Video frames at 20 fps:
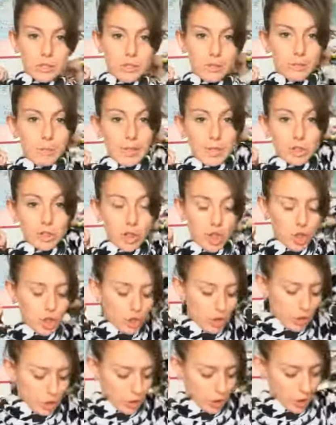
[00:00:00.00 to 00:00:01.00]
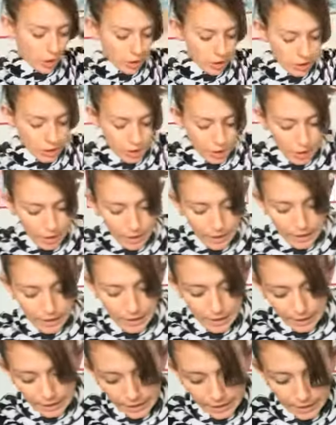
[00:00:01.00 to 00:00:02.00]
di Malgioglio, no?
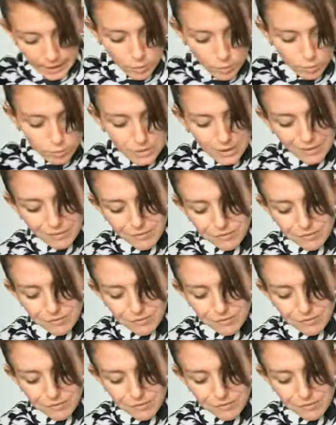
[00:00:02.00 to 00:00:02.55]
Eh, è dovuta al